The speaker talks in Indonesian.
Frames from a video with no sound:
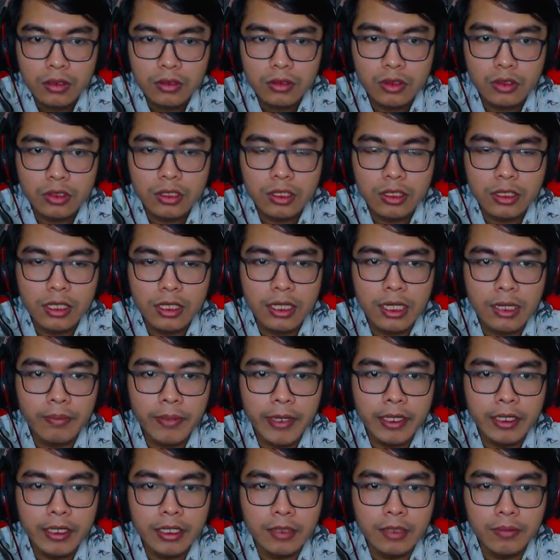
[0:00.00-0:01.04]
Terus kita
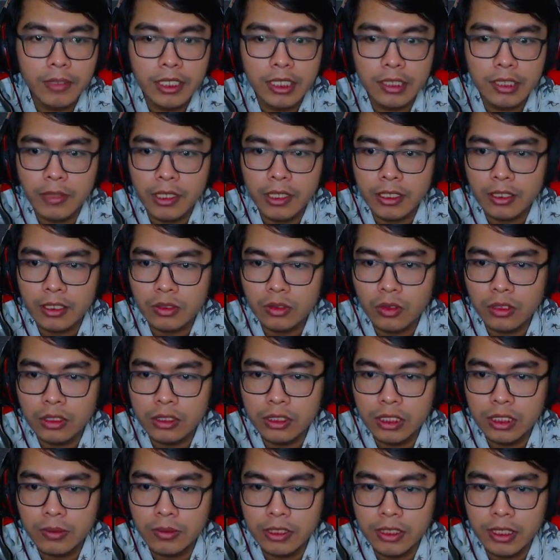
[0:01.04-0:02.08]
ngapain nih? Bikin market tone di
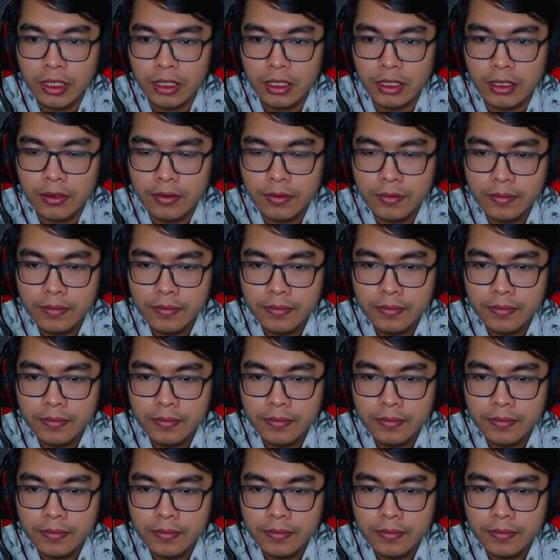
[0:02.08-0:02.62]
sini bisa nggak?